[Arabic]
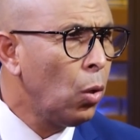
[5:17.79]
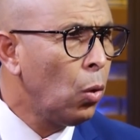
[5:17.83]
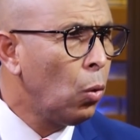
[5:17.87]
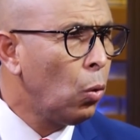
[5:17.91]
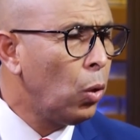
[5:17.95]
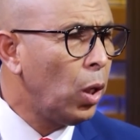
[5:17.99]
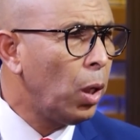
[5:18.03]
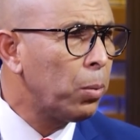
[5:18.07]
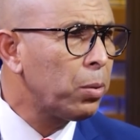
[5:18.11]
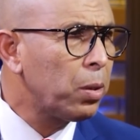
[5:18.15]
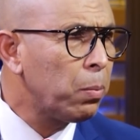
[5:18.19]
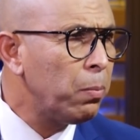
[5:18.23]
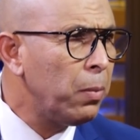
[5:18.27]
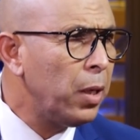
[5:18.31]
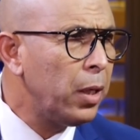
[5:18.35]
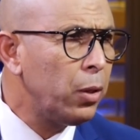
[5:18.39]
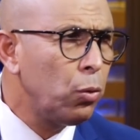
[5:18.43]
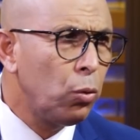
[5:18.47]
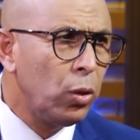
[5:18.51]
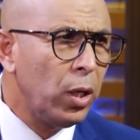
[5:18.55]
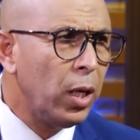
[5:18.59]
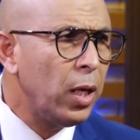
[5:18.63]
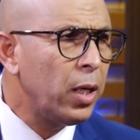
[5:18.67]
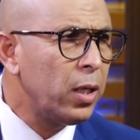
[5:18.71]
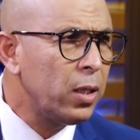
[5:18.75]
ولعبت ما
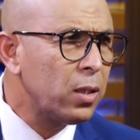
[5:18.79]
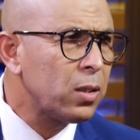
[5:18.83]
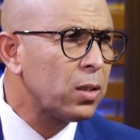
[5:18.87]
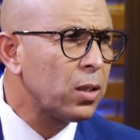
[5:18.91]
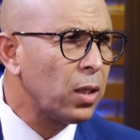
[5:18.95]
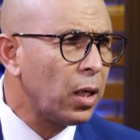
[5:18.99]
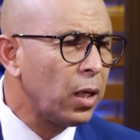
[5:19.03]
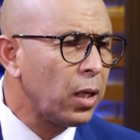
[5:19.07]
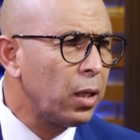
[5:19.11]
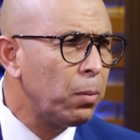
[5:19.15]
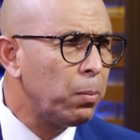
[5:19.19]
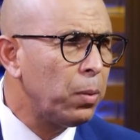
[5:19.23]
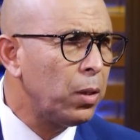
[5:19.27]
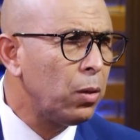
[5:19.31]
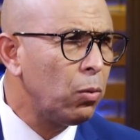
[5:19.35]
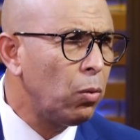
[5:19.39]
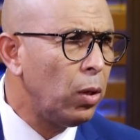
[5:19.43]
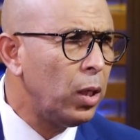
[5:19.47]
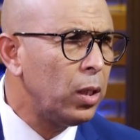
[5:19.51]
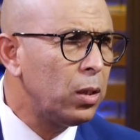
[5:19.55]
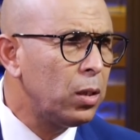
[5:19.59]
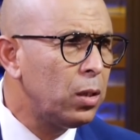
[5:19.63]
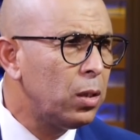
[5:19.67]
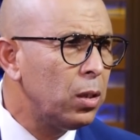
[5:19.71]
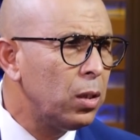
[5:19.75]
يناهز تقريبا
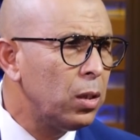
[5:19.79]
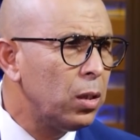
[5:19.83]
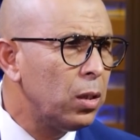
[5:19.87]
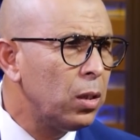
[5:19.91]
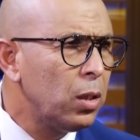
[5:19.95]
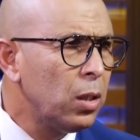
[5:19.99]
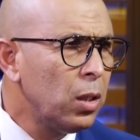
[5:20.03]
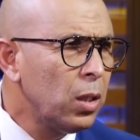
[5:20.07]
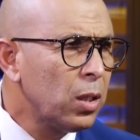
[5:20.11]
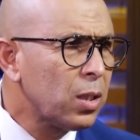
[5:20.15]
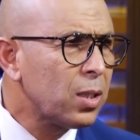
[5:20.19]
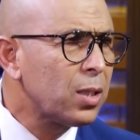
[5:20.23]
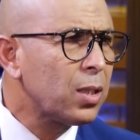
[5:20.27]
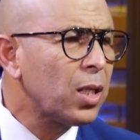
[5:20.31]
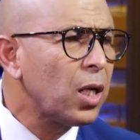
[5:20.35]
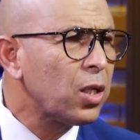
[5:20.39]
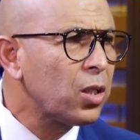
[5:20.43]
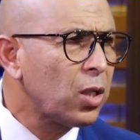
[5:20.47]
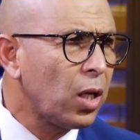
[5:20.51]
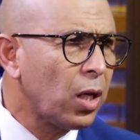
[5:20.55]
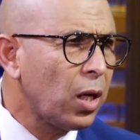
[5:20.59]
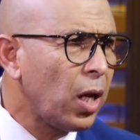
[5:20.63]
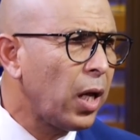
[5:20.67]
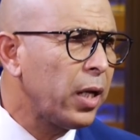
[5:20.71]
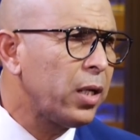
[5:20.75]
واحد
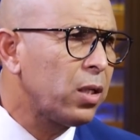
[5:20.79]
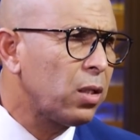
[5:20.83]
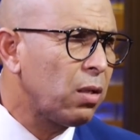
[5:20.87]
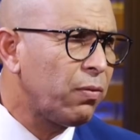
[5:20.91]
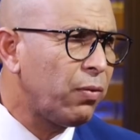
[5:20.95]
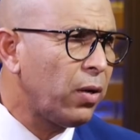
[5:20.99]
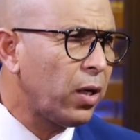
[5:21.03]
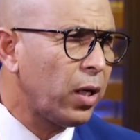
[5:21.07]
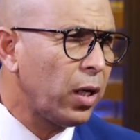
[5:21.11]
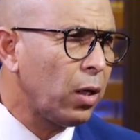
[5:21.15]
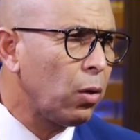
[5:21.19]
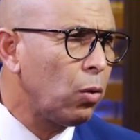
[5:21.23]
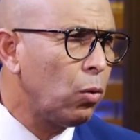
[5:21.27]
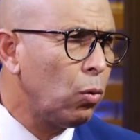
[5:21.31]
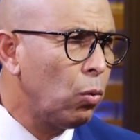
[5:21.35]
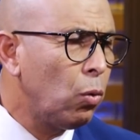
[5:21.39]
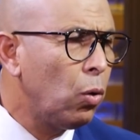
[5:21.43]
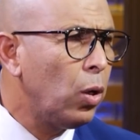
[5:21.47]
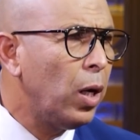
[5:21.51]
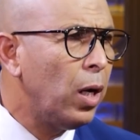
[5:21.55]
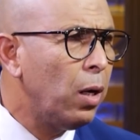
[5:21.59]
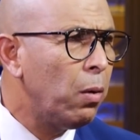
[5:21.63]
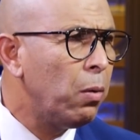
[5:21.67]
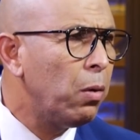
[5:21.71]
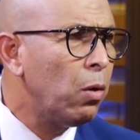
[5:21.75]
16 رئيس الفريق
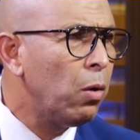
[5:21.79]
اللي